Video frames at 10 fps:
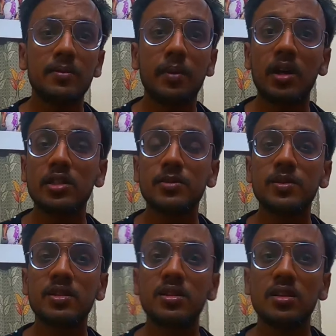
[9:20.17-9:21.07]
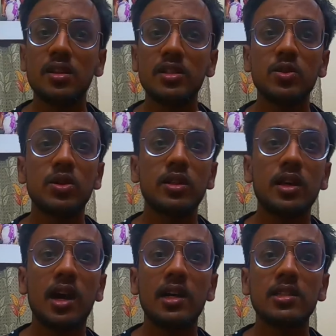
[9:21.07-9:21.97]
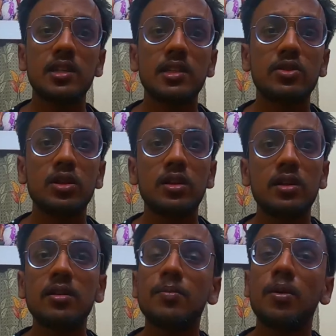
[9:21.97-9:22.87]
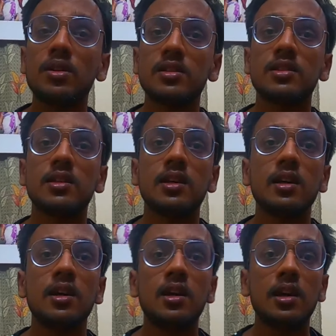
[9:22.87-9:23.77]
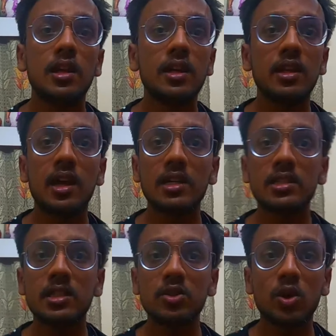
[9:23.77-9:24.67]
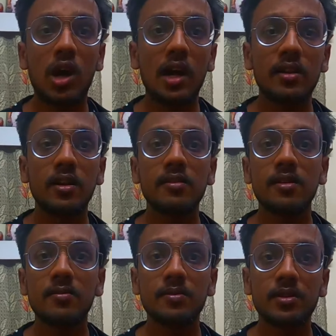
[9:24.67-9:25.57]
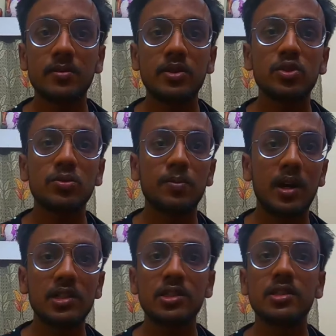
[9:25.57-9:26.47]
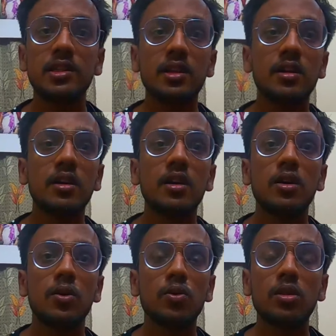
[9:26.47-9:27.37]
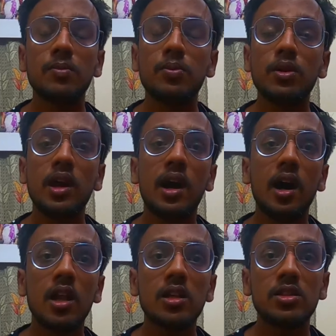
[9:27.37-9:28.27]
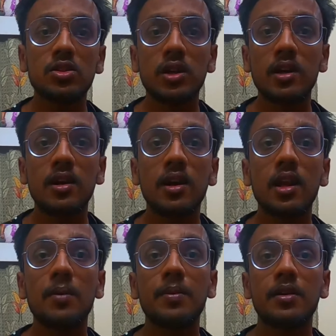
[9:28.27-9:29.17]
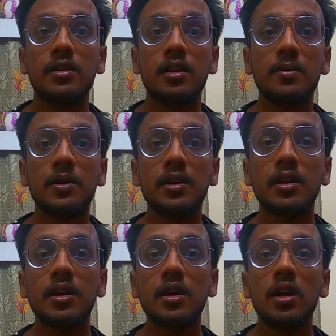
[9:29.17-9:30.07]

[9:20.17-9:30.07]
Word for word: बाद बारिश भी इतनी तेज़ हो गई थी आज एक्चुअली ट्रिप बहुत अच्छा था लेकिन लास्ट के जो आते समय जो बारिश दी है ना उसने पूरी हालत जो है ख़राब कर दिया हमारी